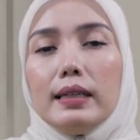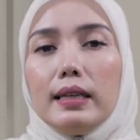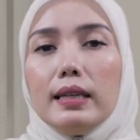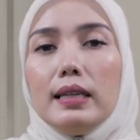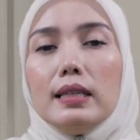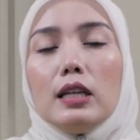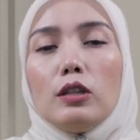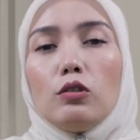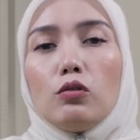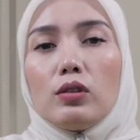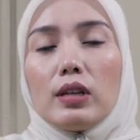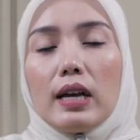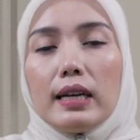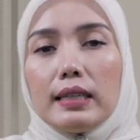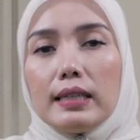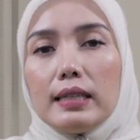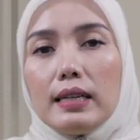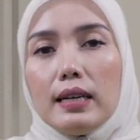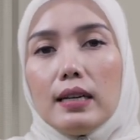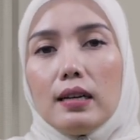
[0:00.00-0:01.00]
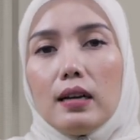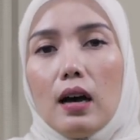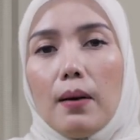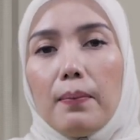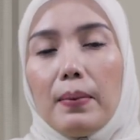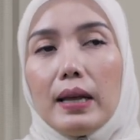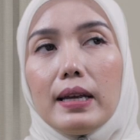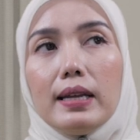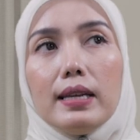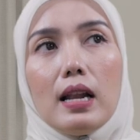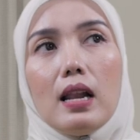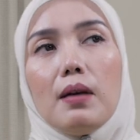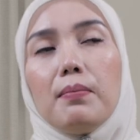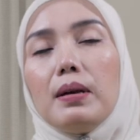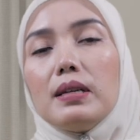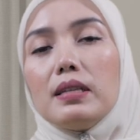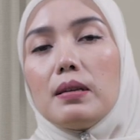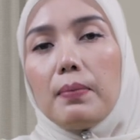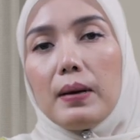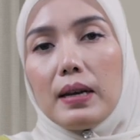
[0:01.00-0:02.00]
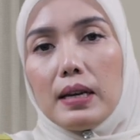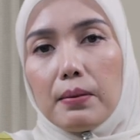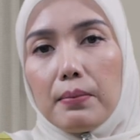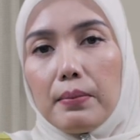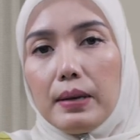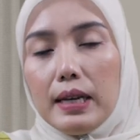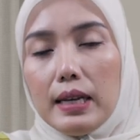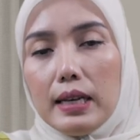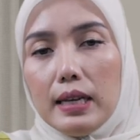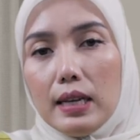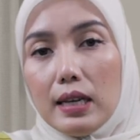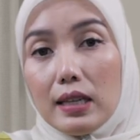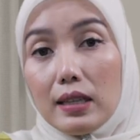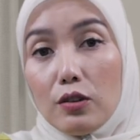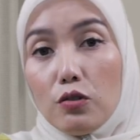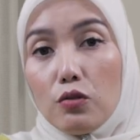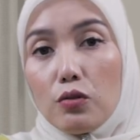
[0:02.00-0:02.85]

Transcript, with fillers: Jadi tentu saja apalagi dalam masa pandemi ini kita